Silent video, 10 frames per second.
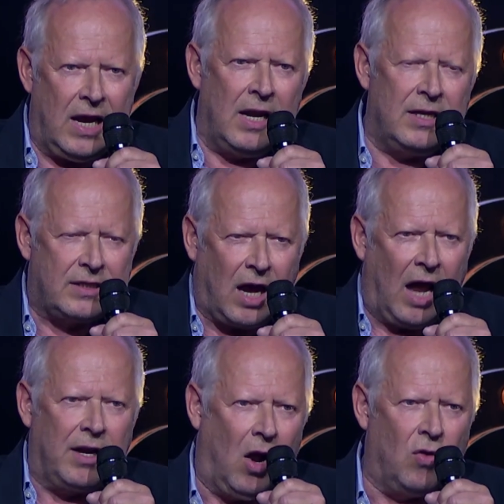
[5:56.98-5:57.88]
ehrlich
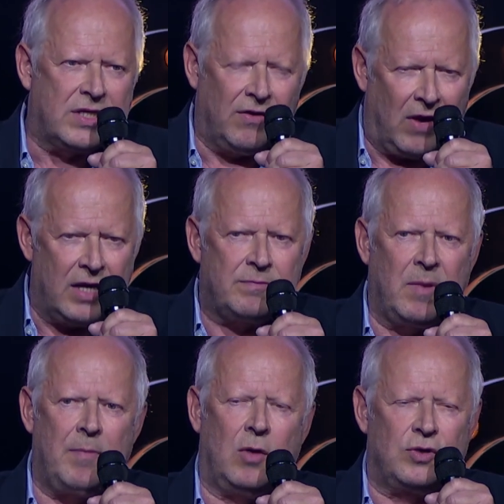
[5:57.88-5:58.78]
geradeaus, da weiß
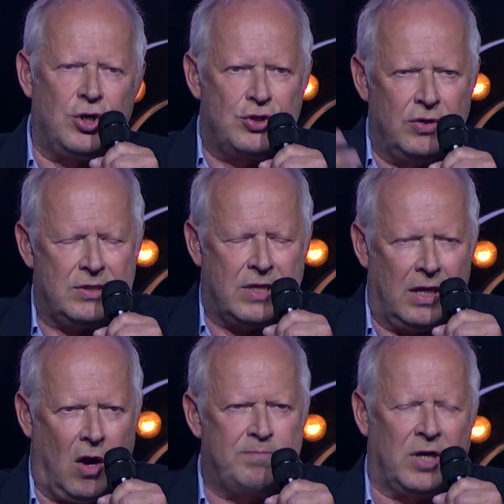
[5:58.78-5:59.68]
man, man unterstützt
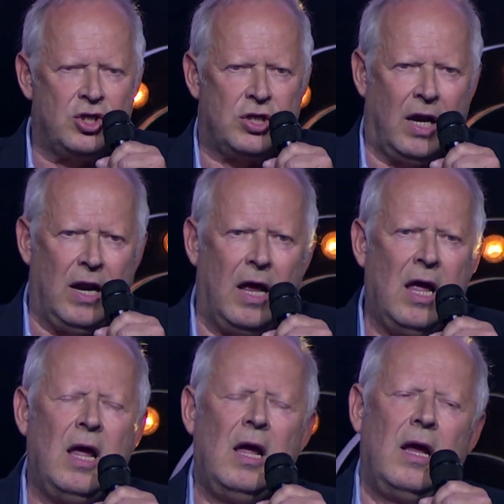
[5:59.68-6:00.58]
den Hauptdarsteller,
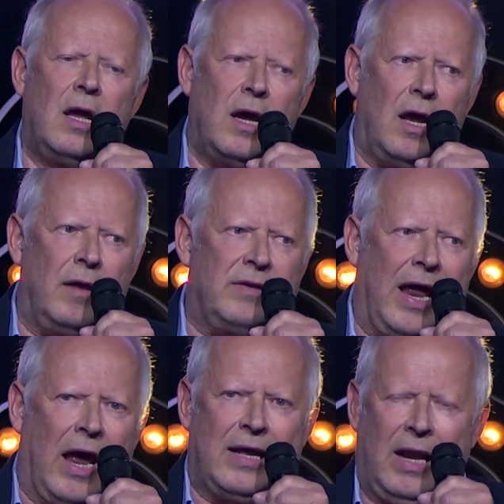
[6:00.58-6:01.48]
äh,
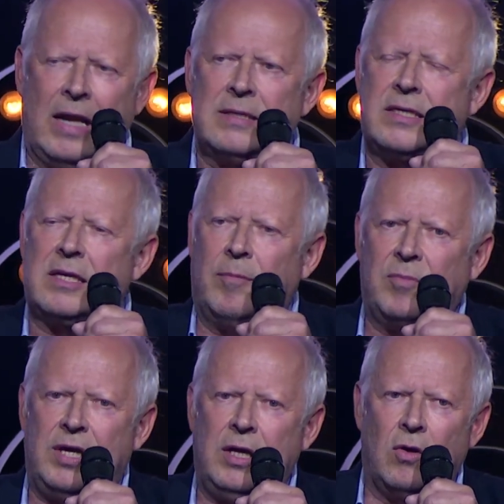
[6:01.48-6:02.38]
der glänzt
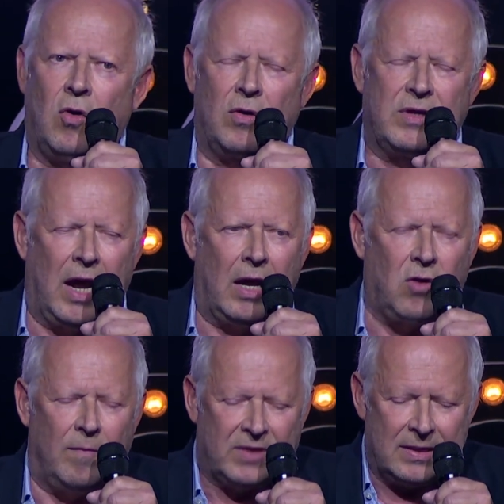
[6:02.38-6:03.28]
im Kino und da kommt